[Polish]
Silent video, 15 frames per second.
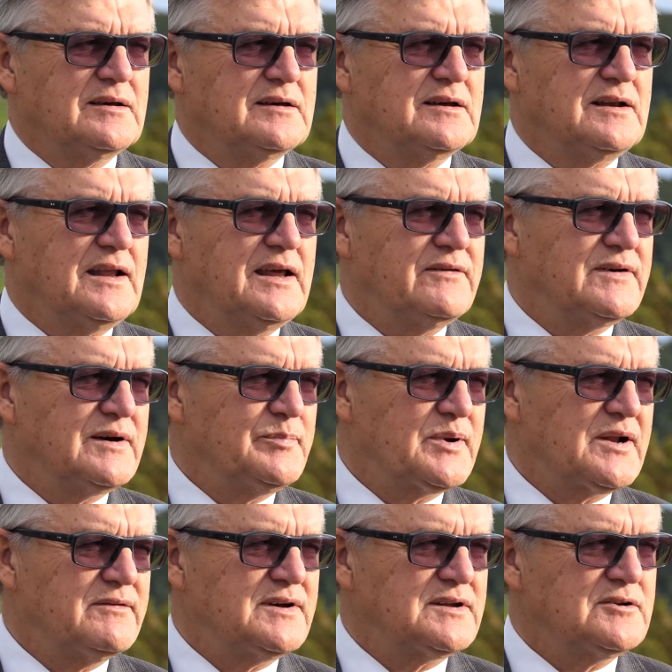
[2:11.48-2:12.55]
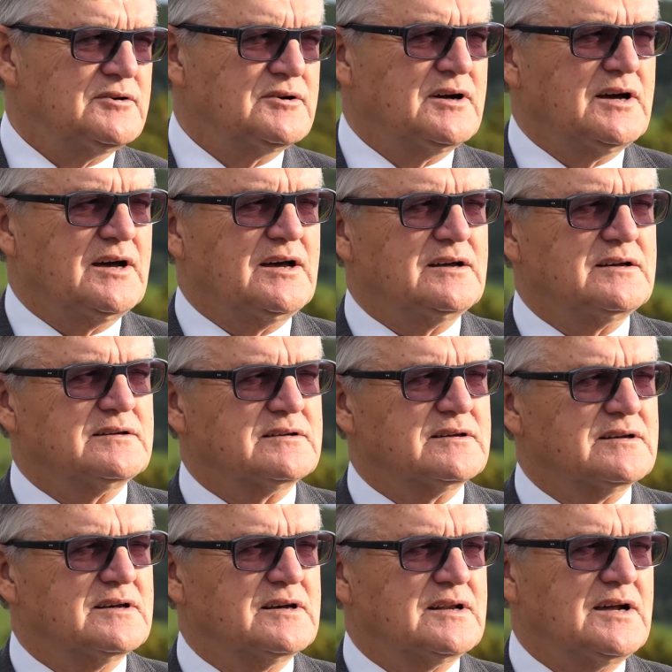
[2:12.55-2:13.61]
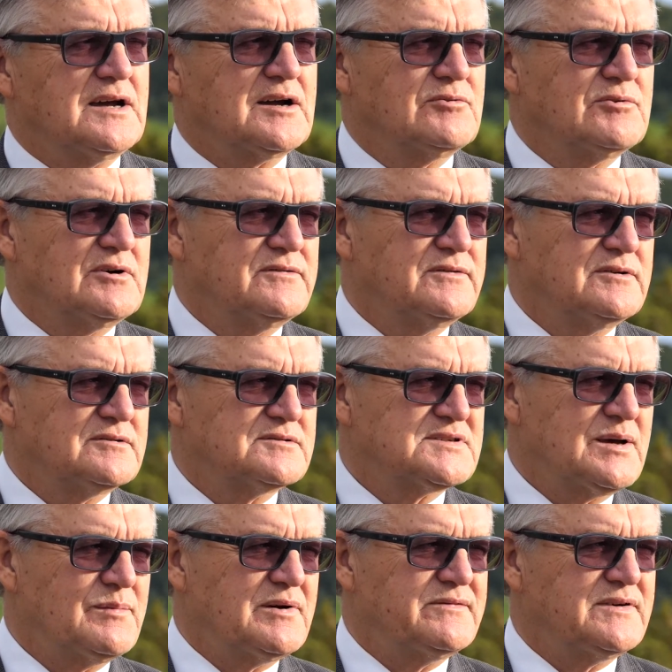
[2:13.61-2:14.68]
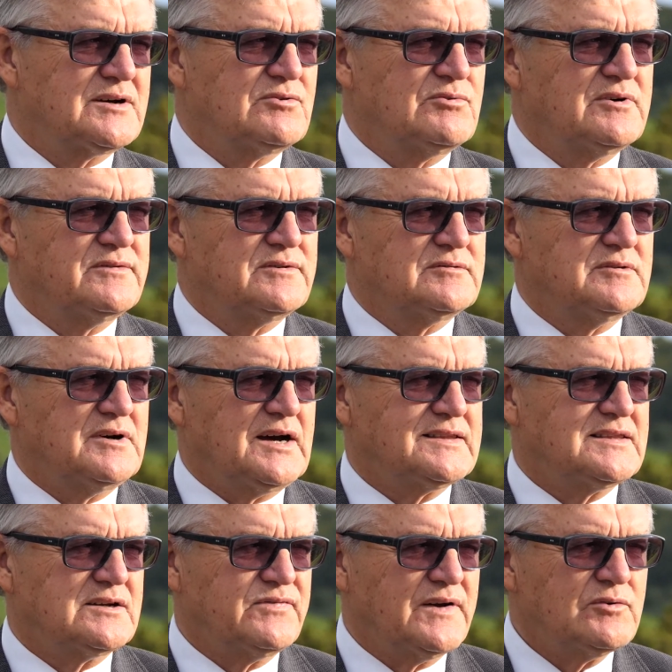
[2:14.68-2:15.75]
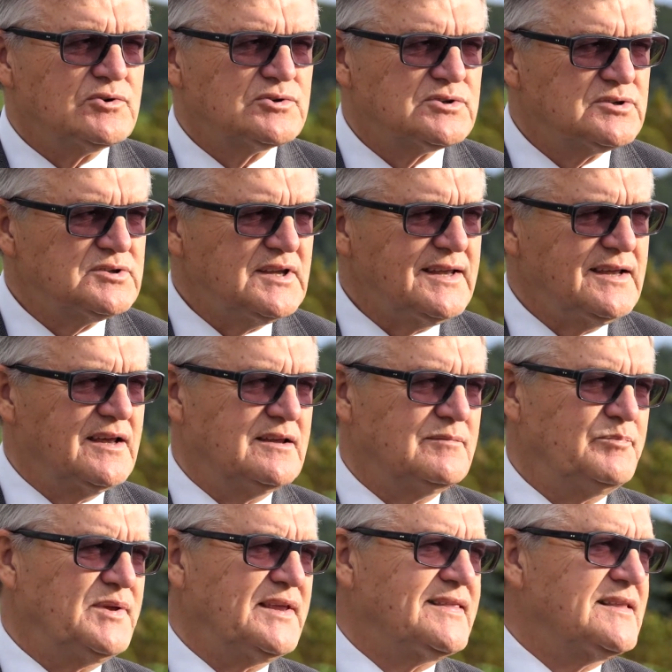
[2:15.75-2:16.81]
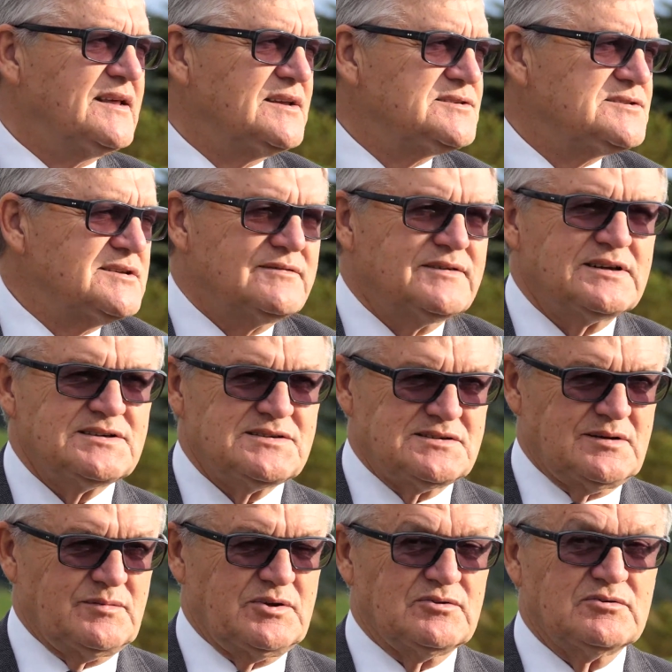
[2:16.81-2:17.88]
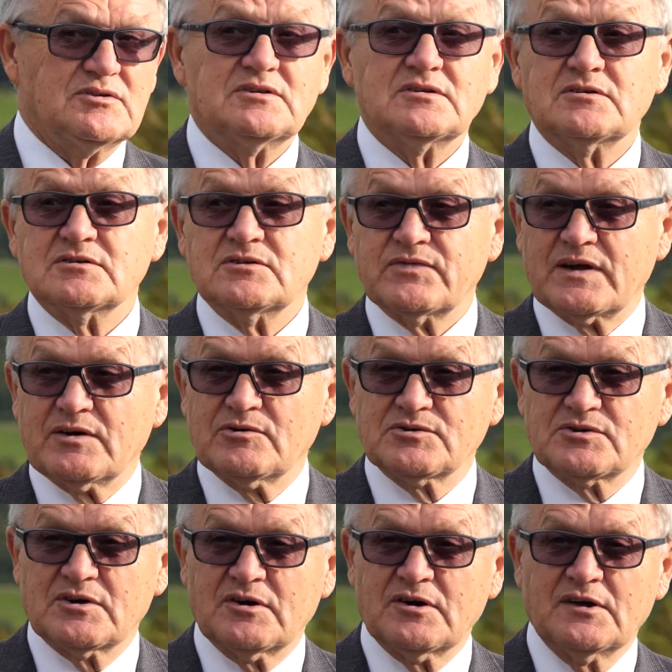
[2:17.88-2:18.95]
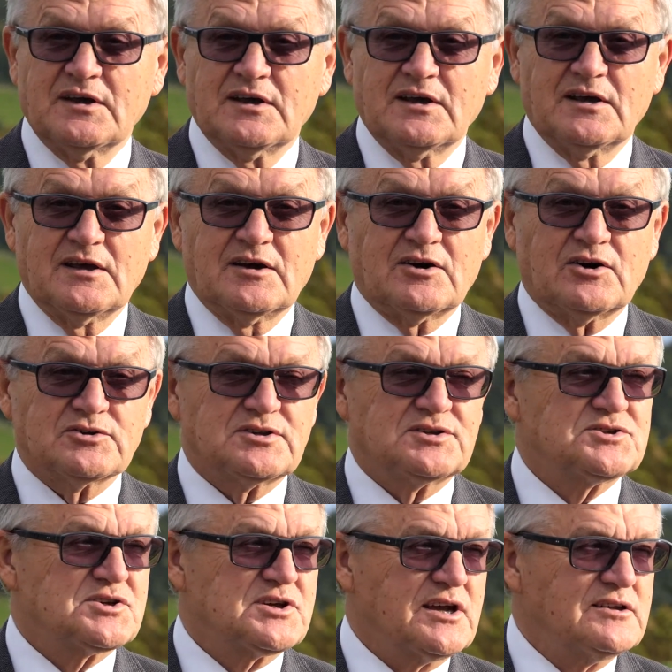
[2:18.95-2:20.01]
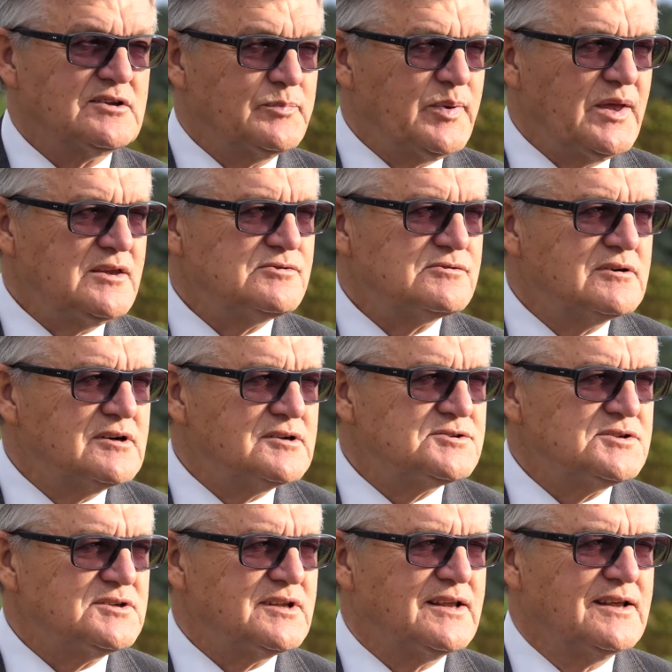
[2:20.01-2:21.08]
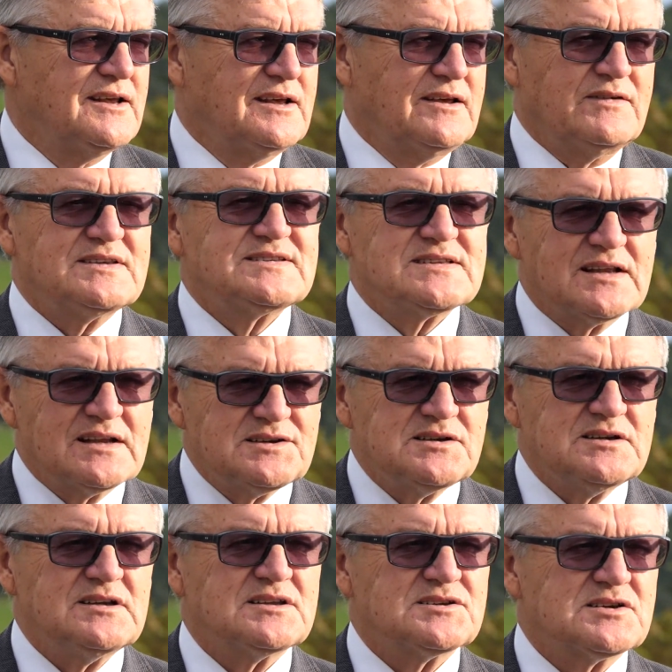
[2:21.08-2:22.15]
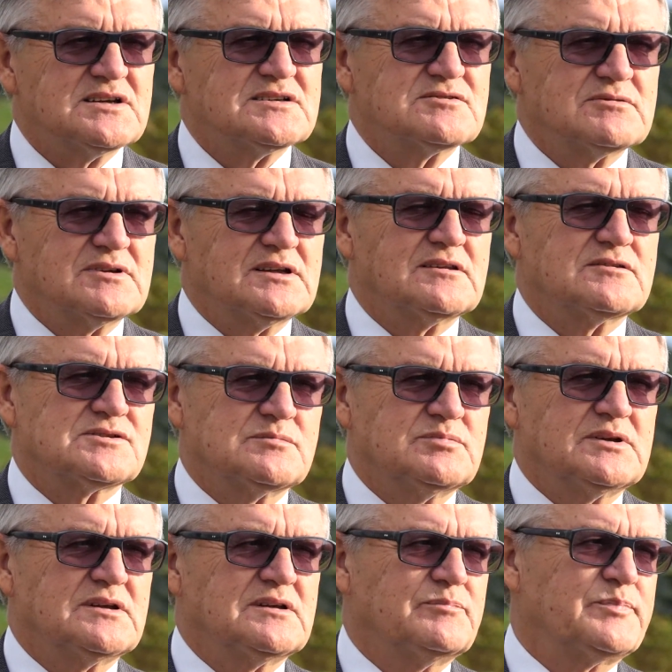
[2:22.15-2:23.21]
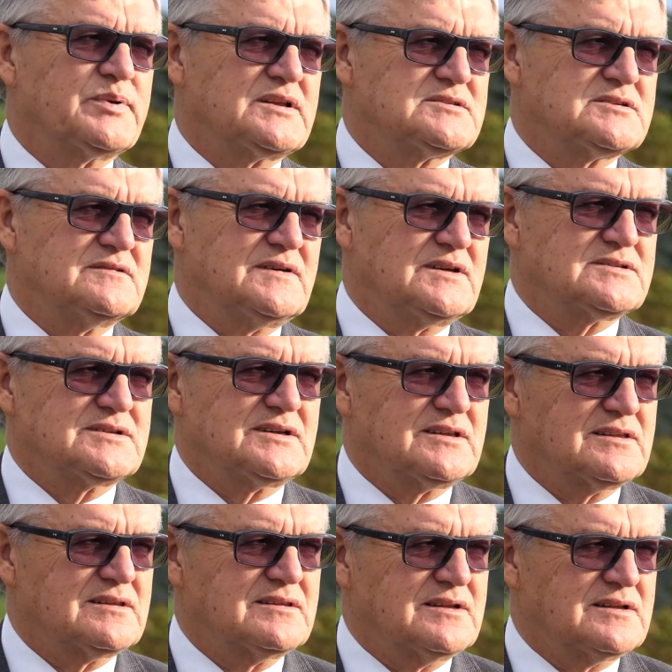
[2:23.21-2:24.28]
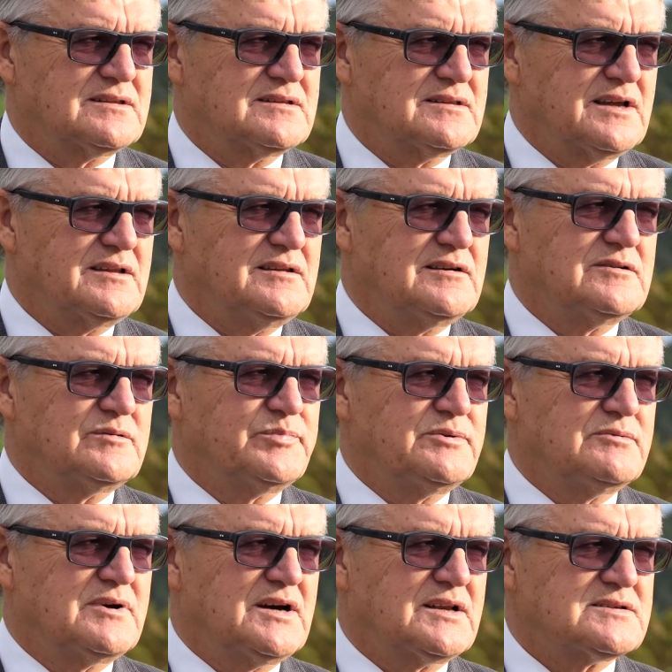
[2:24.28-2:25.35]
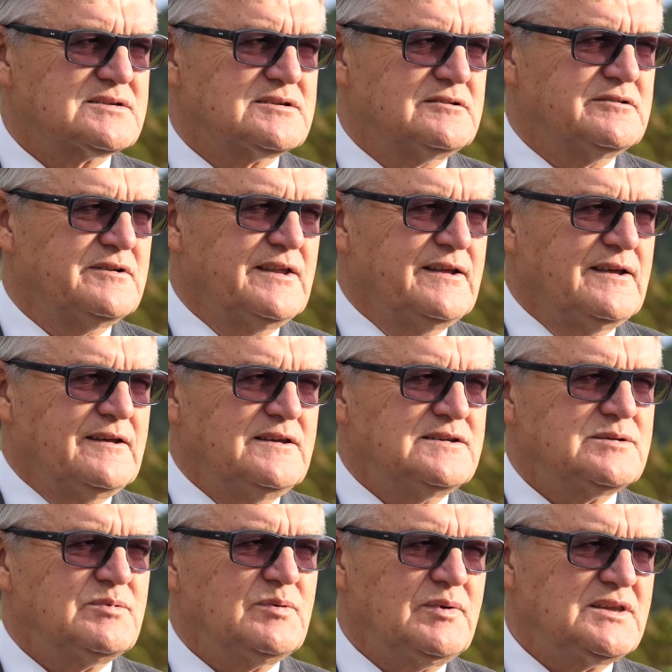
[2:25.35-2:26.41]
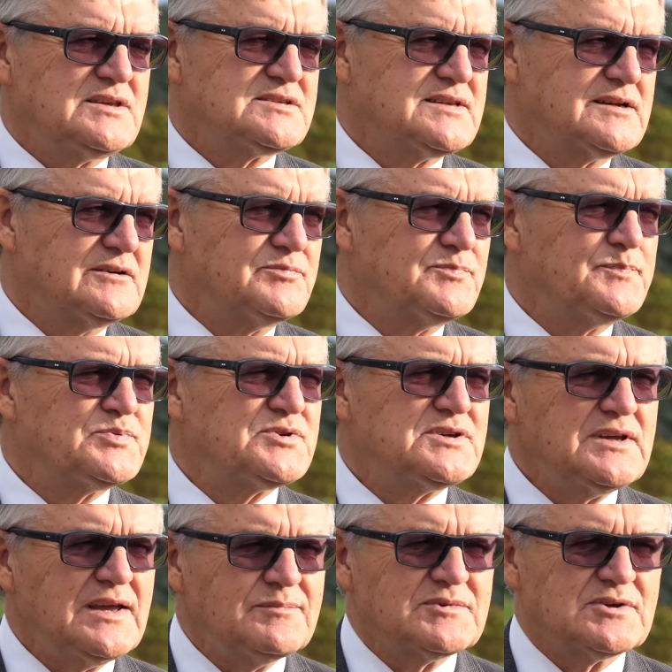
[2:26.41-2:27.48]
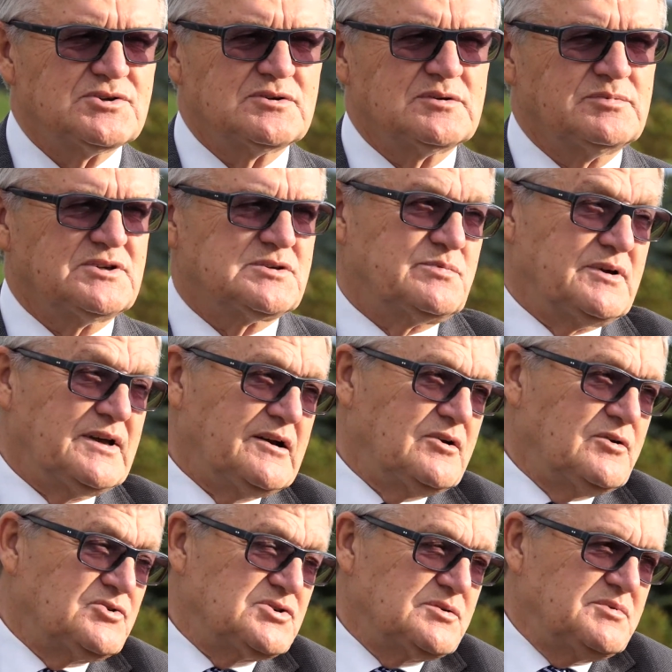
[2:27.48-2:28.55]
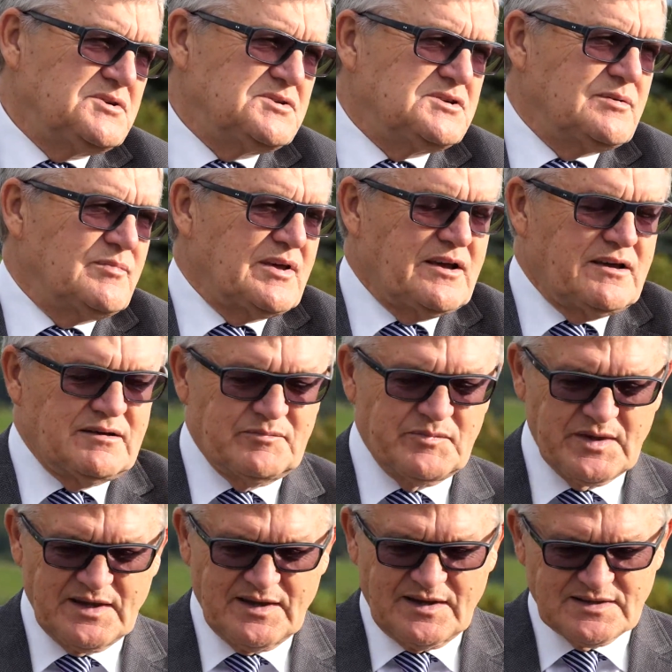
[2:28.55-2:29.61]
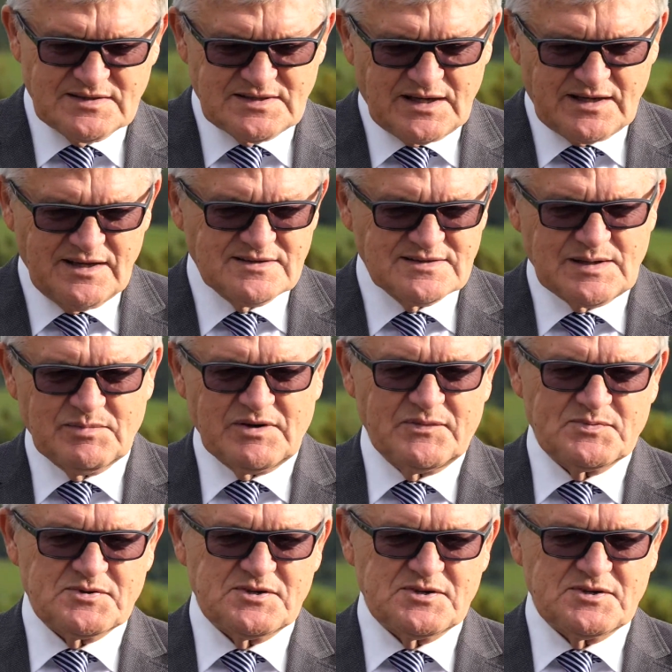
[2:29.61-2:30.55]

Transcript: lewa, prawa noga, gra głową, zabawa głową, a trwało to nie 15-20 minut, tylko trwało to od 3 do 5 godzin. Więc znalezienie czasu na to, żeby pracować nad, nad techniką piłkarską i żeby mieć z tego przyjemność również, bo ja osobiście miałem z takich zabaw